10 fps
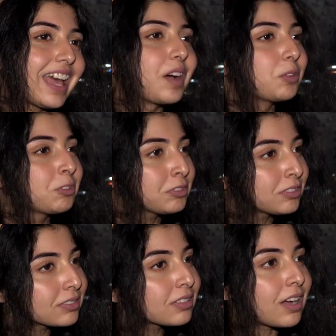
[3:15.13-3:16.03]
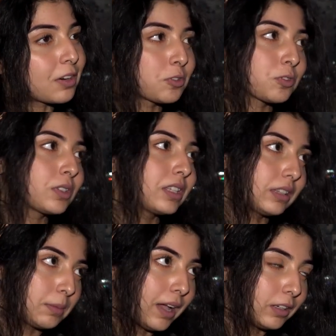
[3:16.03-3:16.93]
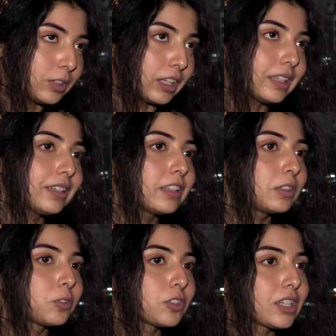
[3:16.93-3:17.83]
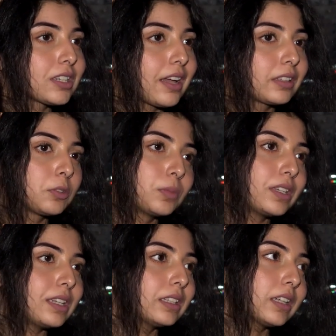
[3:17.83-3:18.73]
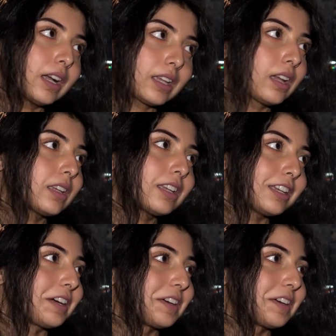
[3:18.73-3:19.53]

হ্যাঁ অন্য কারোর জন্য কিনতে ভালো লাগে কিন্তু সেটা একদমই ঈদের আগে আগে কেনা